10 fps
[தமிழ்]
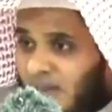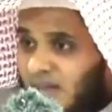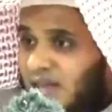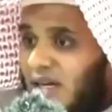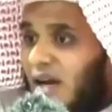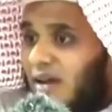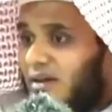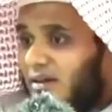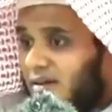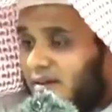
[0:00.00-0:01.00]
ஹதீசுகளை
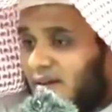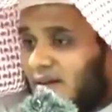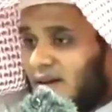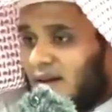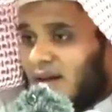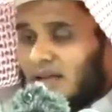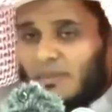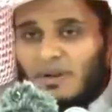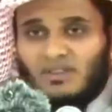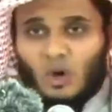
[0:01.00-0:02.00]

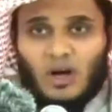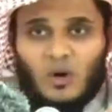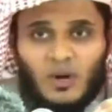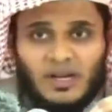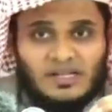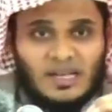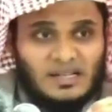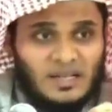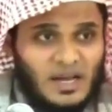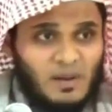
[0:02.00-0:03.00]
நபித்தோழர்களுடைய சில
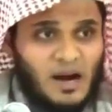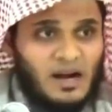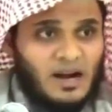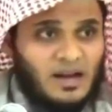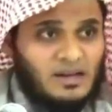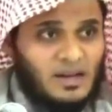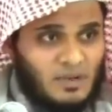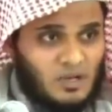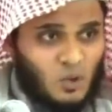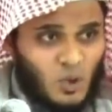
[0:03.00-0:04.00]
செயல்பாடுகளை
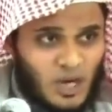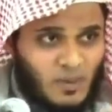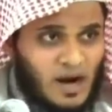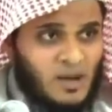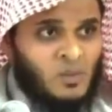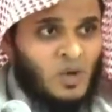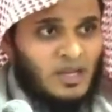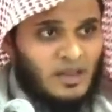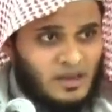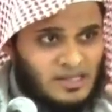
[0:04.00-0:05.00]
நபி சூழல வாழும்
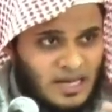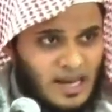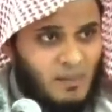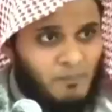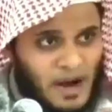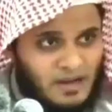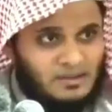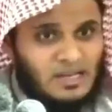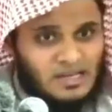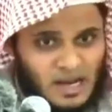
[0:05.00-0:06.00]
பொழுது அதை செயலா
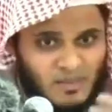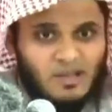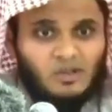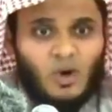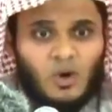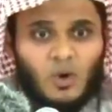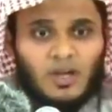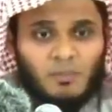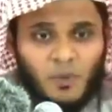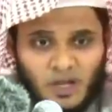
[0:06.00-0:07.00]
பார்த்த சில
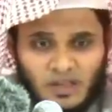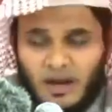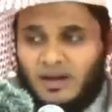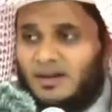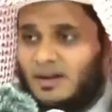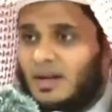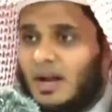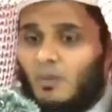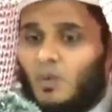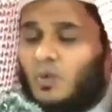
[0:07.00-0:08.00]
நபித்தோழர்களுடைய புரிதலை
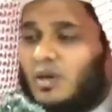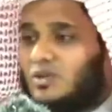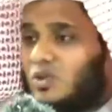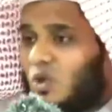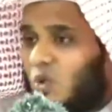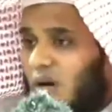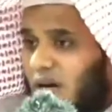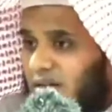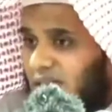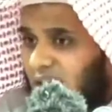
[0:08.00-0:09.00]
முன்வைத்து
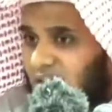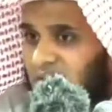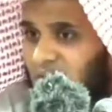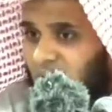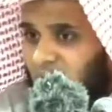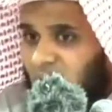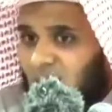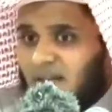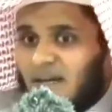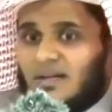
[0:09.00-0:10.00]
சொல்லுவார்கள் சில அறிஞர்கள்
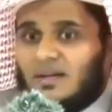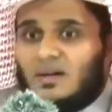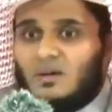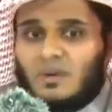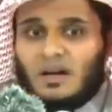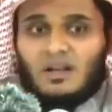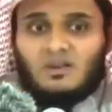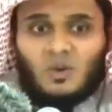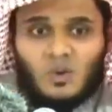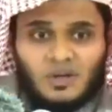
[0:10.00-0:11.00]
எட்டுக்கு மேல
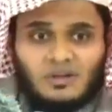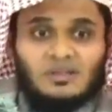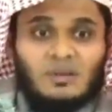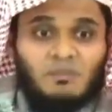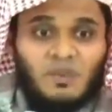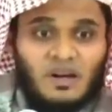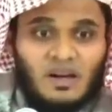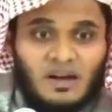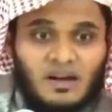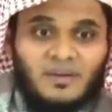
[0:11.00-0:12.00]
தொழுறது
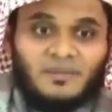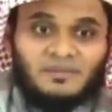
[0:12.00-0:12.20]
தப்பில்லை